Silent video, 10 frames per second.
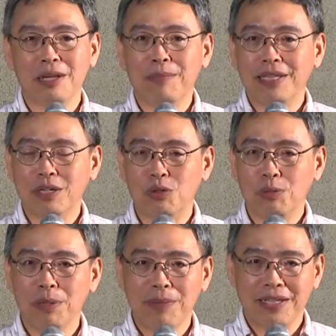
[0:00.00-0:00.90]
年版的国
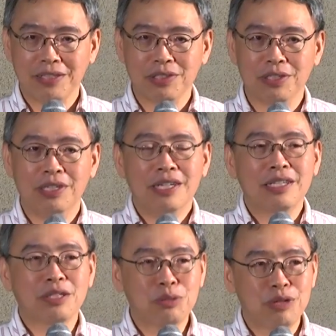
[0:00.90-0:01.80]
编版的时候，
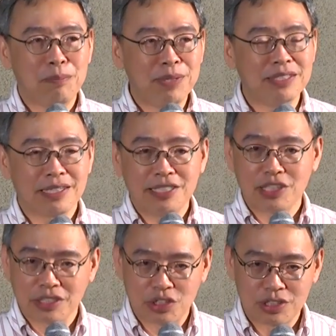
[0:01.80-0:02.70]
它突然变成一
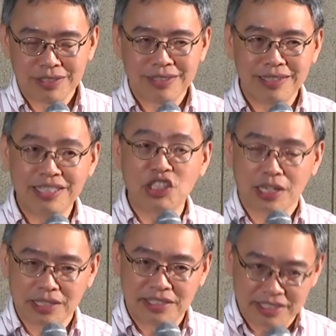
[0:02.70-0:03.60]
整一
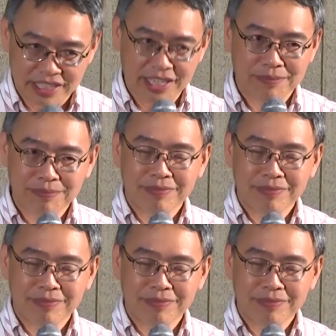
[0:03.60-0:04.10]
整个节。